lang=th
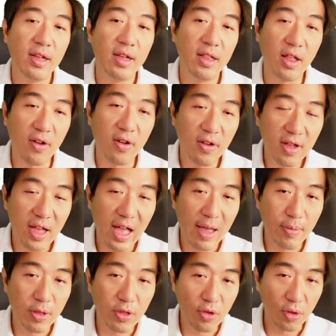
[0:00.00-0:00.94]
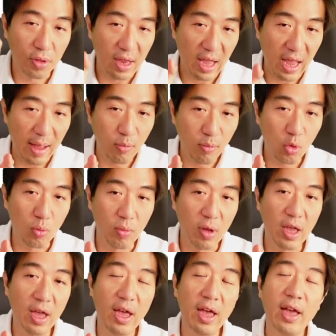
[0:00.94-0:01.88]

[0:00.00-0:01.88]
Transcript: แล้วก็กลายเป็นหยดน้ำถูกไหมฮะ